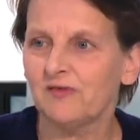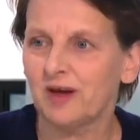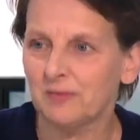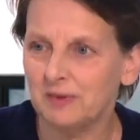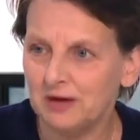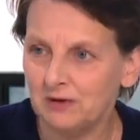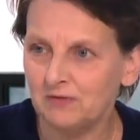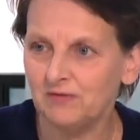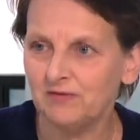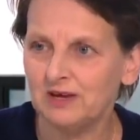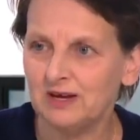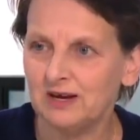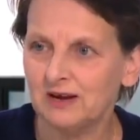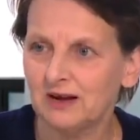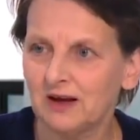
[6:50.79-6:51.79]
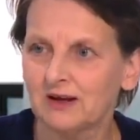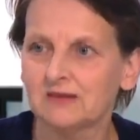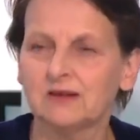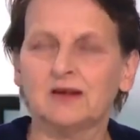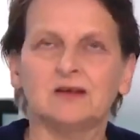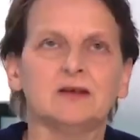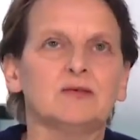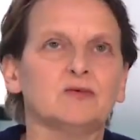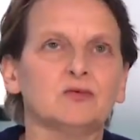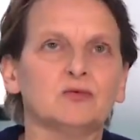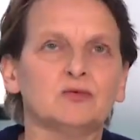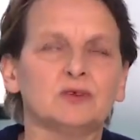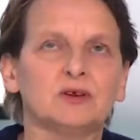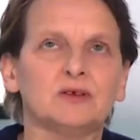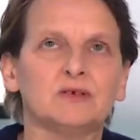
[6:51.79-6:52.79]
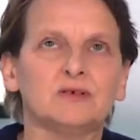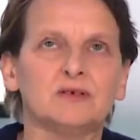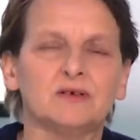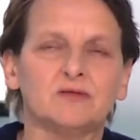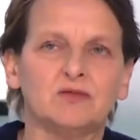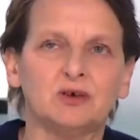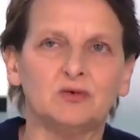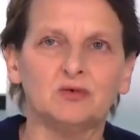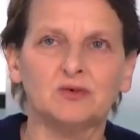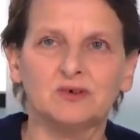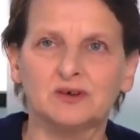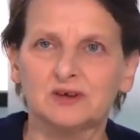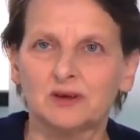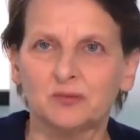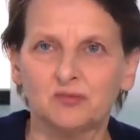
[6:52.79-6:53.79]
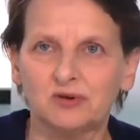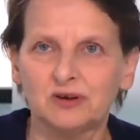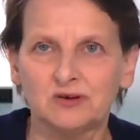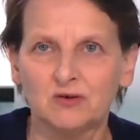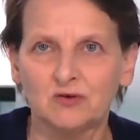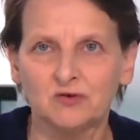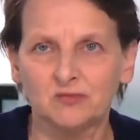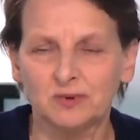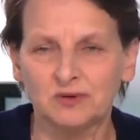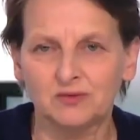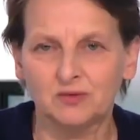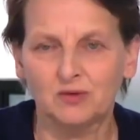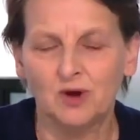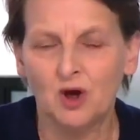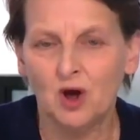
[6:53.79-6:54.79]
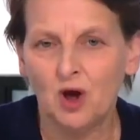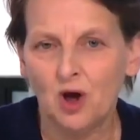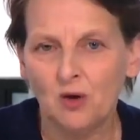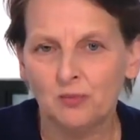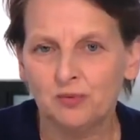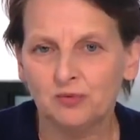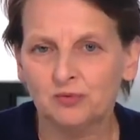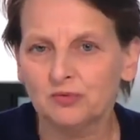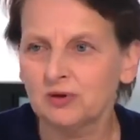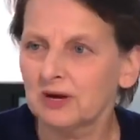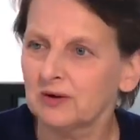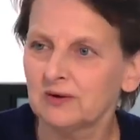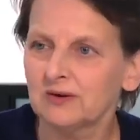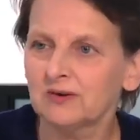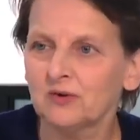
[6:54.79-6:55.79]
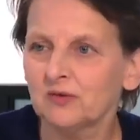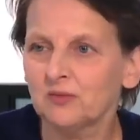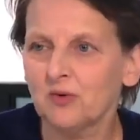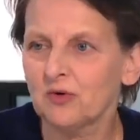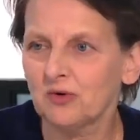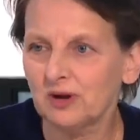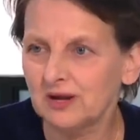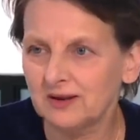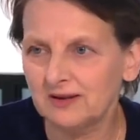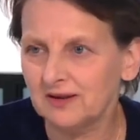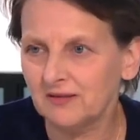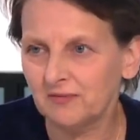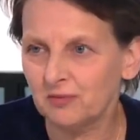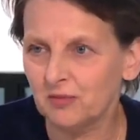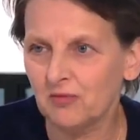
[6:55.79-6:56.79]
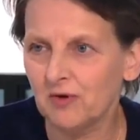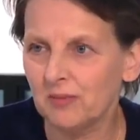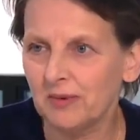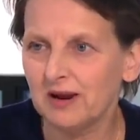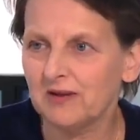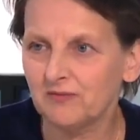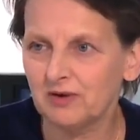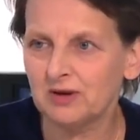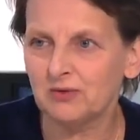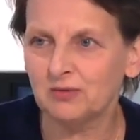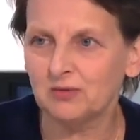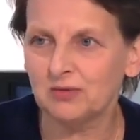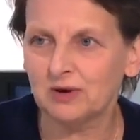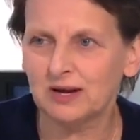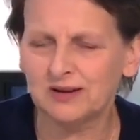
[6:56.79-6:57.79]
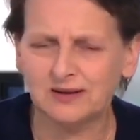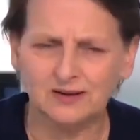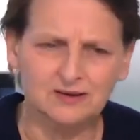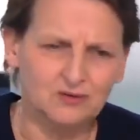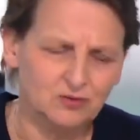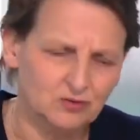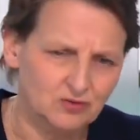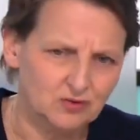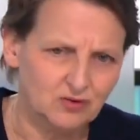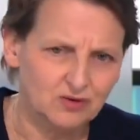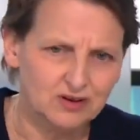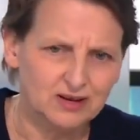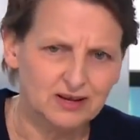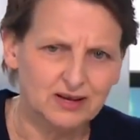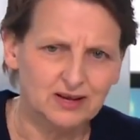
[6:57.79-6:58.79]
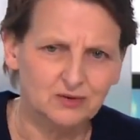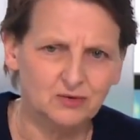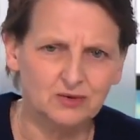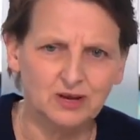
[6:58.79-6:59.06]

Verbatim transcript: Fermer une ville, interdiction d'utiliser sa voiture, ce qui est un peu étrange parce que plutôt qu'un des transports collectifs, pourquoi pas la voiture, interdiction de sortir.